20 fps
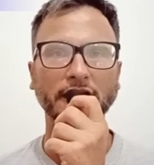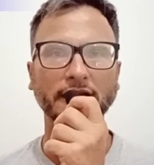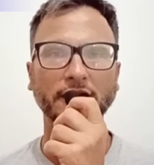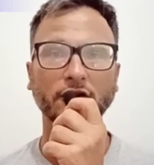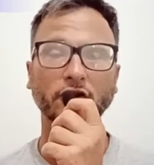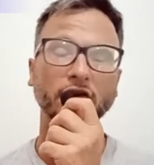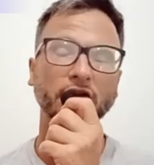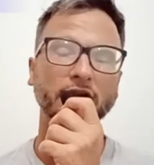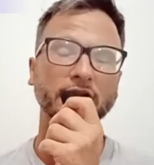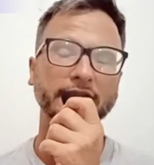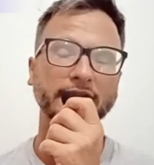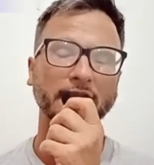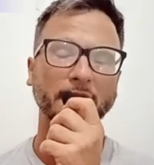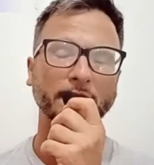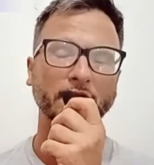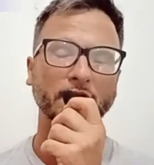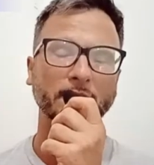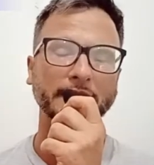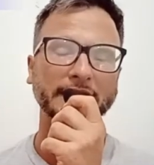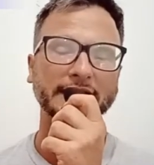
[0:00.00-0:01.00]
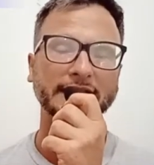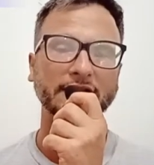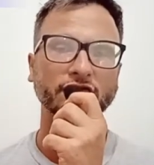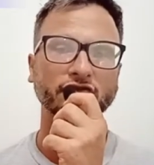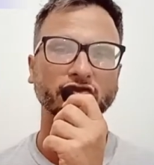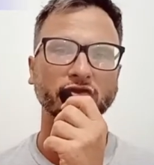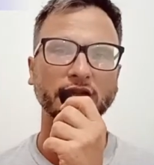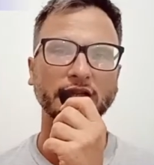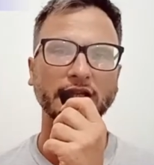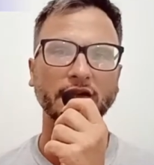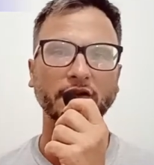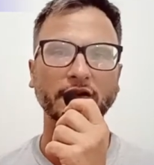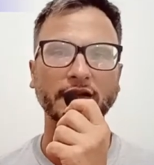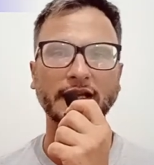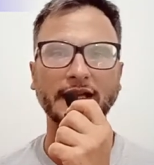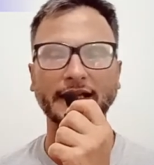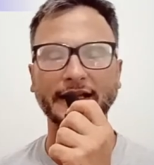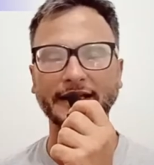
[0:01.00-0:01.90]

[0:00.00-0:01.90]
que Colón le terminó empatando sobre la hora.